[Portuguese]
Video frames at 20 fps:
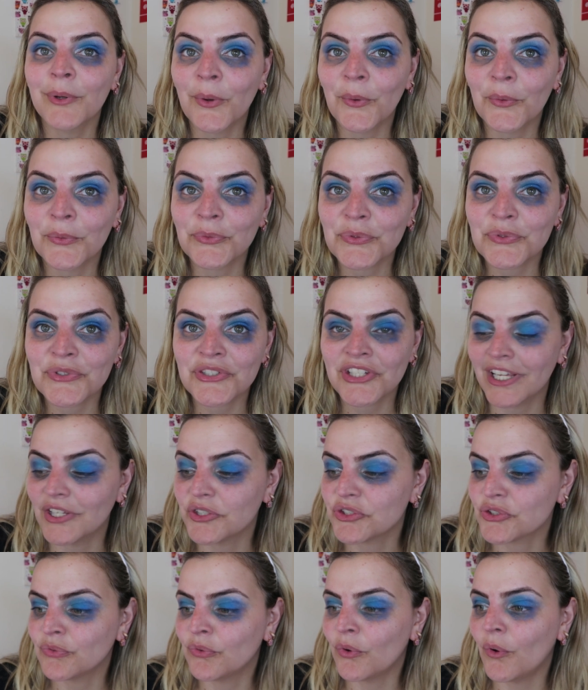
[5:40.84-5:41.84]
Pronto,
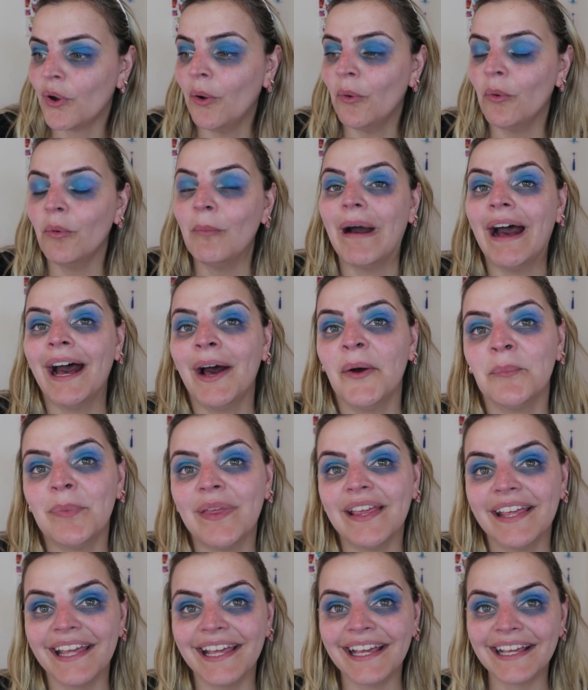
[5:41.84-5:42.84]
gente, vou arrumar,
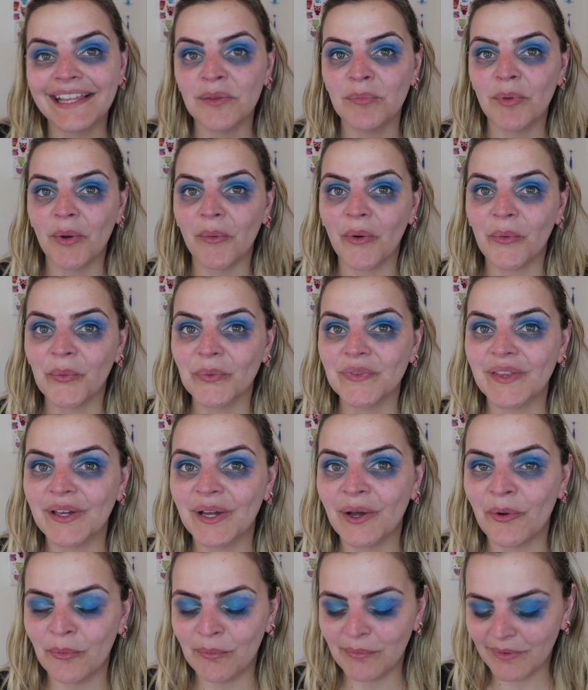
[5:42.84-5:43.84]
peguei aqui meu
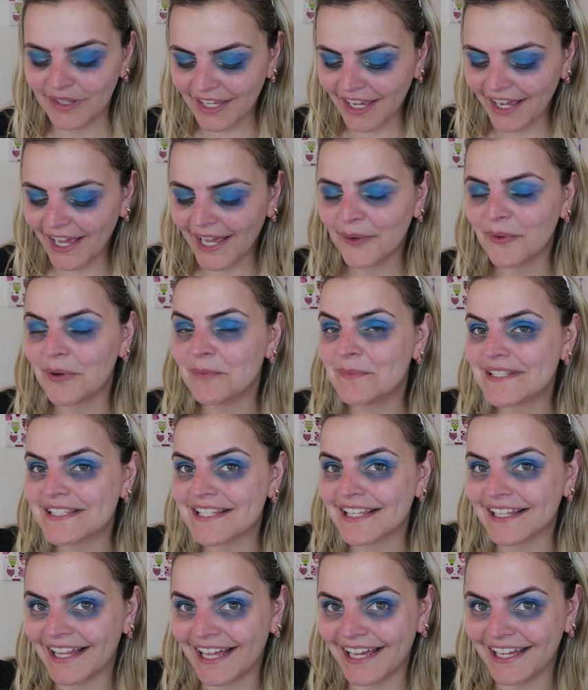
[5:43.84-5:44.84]
algodão, minha água
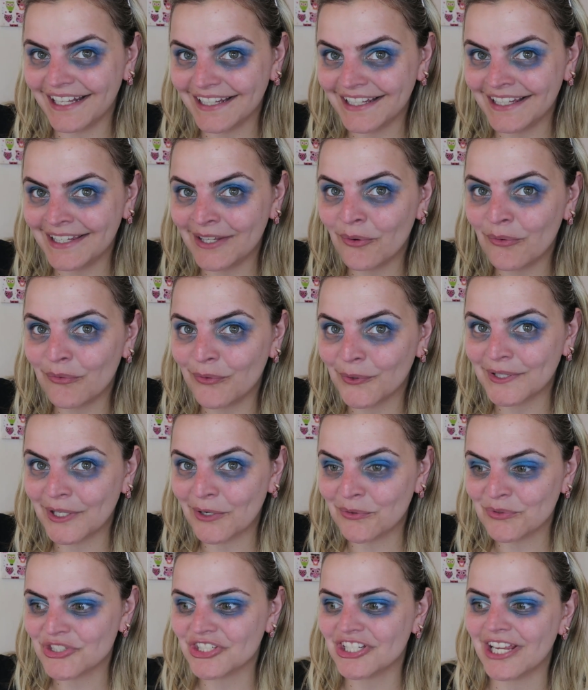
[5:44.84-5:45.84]
micelar e eu vou
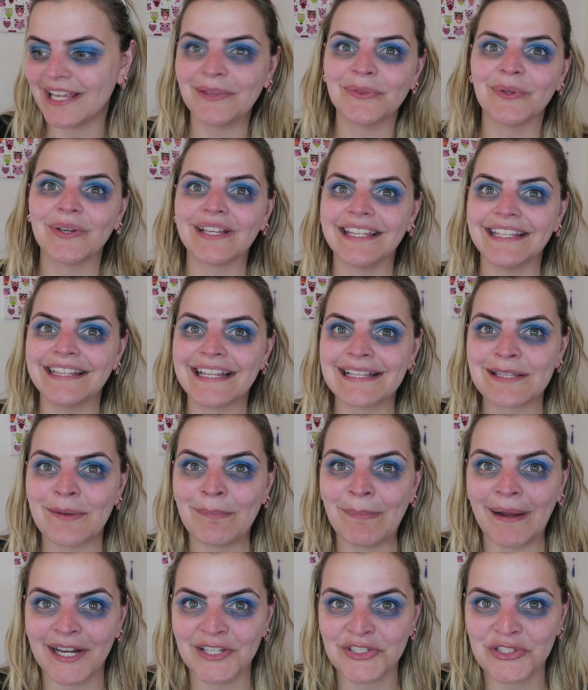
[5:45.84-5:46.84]
dar um jeito aqui
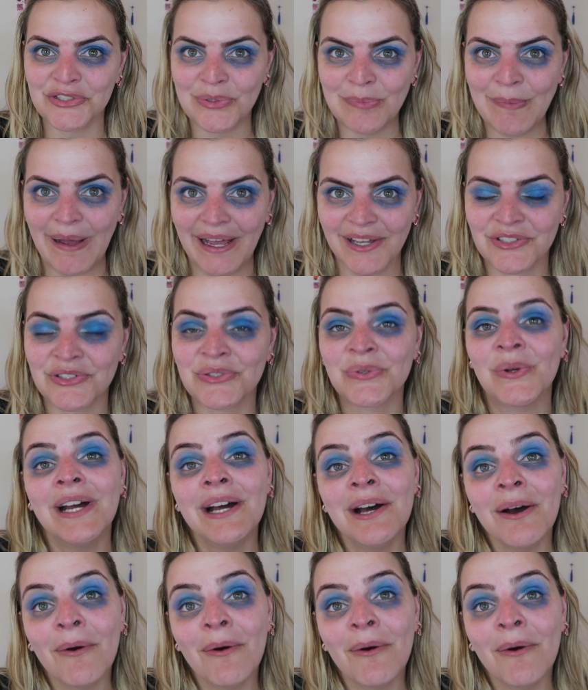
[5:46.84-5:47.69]
nessa parte de baixo.